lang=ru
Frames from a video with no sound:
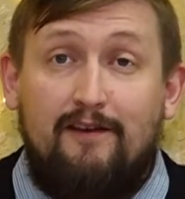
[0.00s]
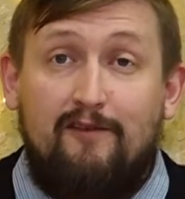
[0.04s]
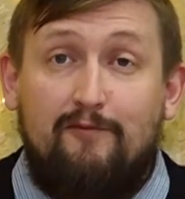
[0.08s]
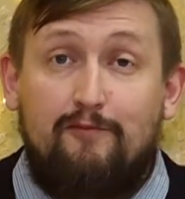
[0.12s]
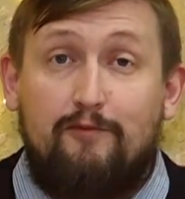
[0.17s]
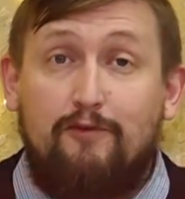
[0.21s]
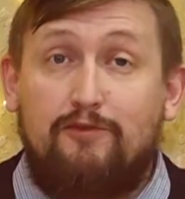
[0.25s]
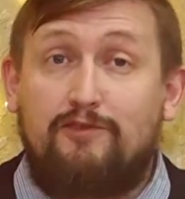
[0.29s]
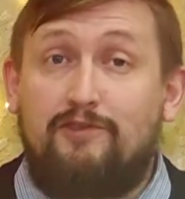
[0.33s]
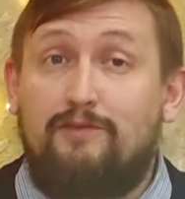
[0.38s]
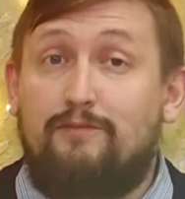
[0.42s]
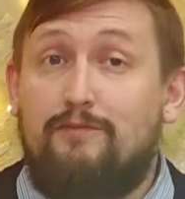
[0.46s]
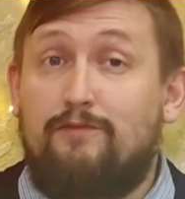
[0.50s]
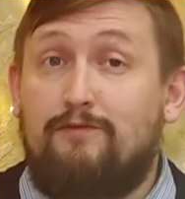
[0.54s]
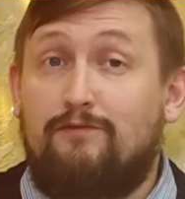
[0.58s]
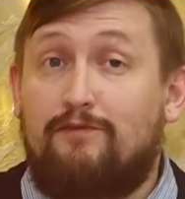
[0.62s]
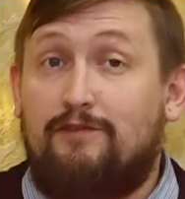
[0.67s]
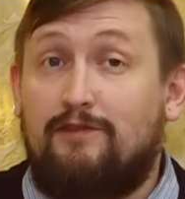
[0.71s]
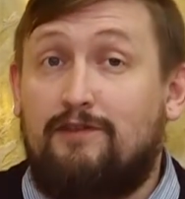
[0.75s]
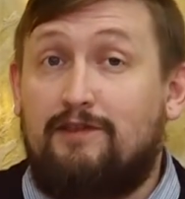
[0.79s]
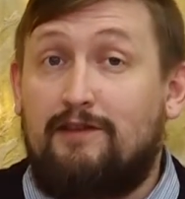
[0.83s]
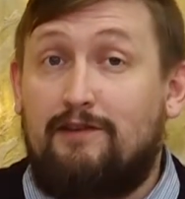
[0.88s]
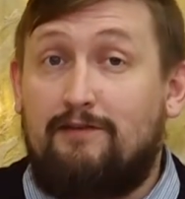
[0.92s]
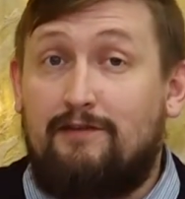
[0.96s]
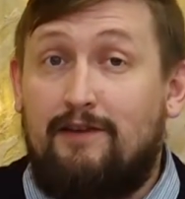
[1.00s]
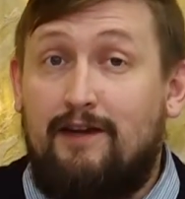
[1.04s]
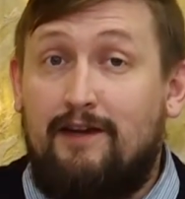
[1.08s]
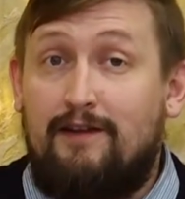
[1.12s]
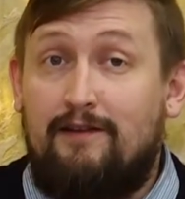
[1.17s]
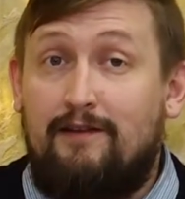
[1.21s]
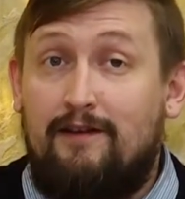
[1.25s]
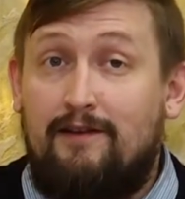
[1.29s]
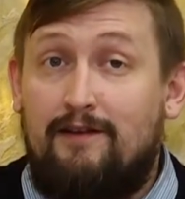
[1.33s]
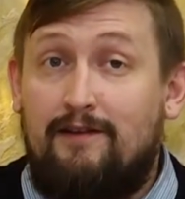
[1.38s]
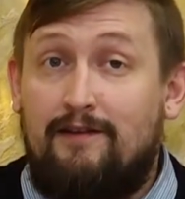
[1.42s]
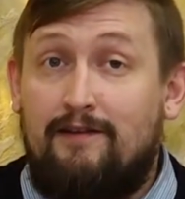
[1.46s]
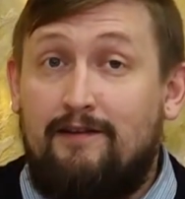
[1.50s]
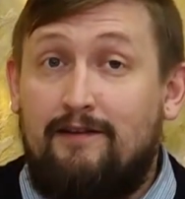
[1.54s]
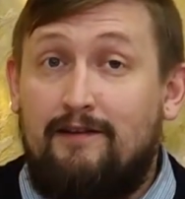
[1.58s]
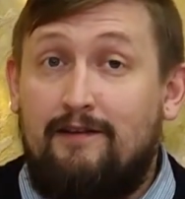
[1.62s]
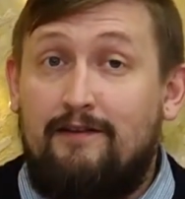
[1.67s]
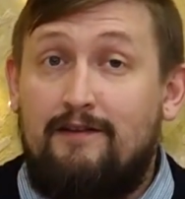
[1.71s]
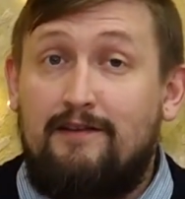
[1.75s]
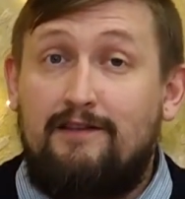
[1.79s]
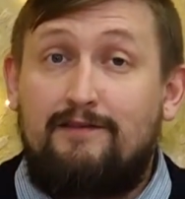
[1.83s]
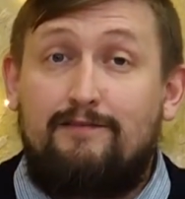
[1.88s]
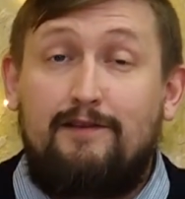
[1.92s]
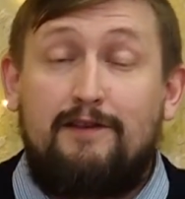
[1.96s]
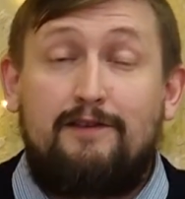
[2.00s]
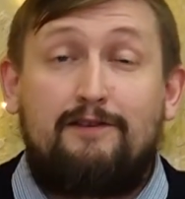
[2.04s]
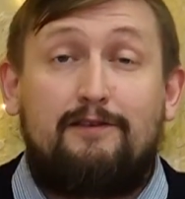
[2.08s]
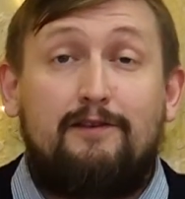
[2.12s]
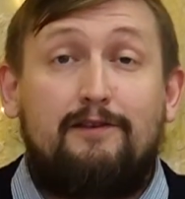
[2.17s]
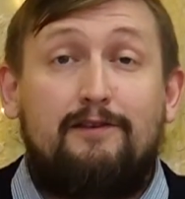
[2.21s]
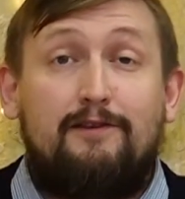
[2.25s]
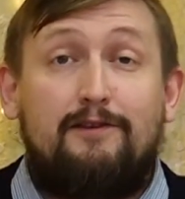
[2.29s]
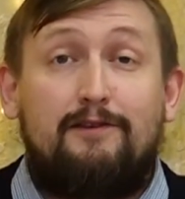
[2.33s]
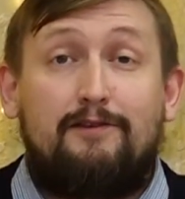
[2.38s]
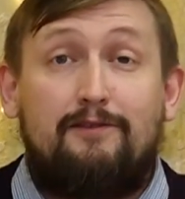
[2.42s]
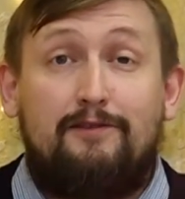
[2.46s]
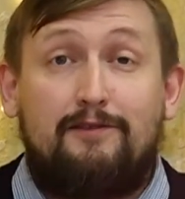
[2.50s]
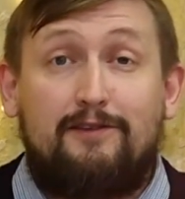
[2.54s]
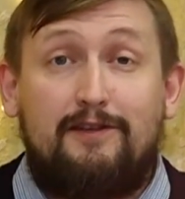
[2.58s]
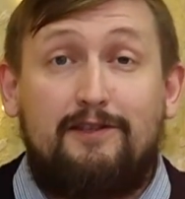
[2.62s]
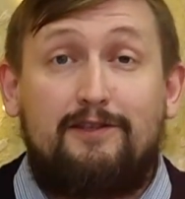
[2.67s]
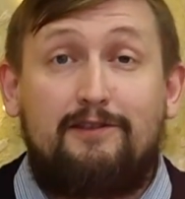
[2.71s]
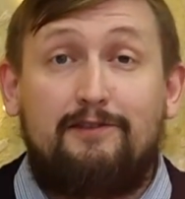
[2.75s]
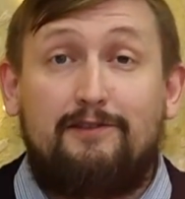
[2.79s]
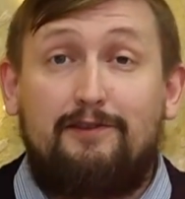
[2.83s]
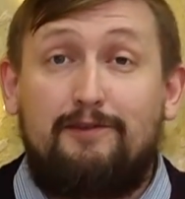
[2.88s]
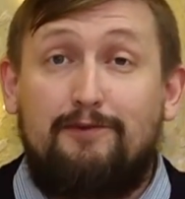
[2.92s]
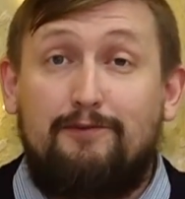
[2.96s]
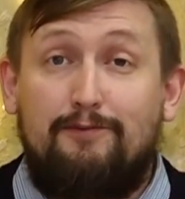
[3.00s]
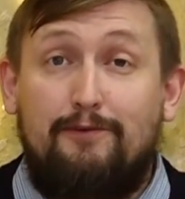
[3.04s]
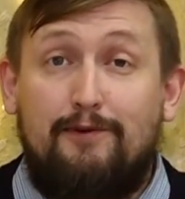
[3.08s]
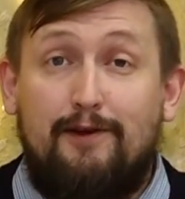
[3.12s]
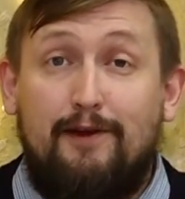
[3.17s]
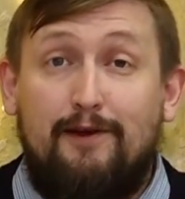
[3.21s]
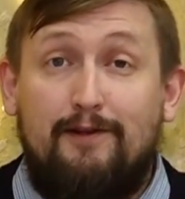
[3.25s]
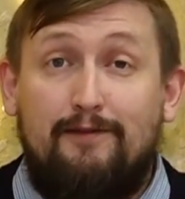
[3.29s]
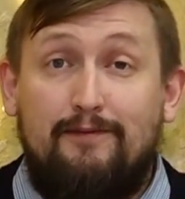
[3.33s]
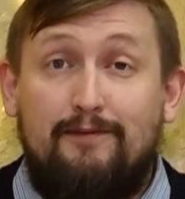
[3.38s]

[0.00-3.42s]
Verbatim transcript: Впрочем, русский солдат известен не только силой духа,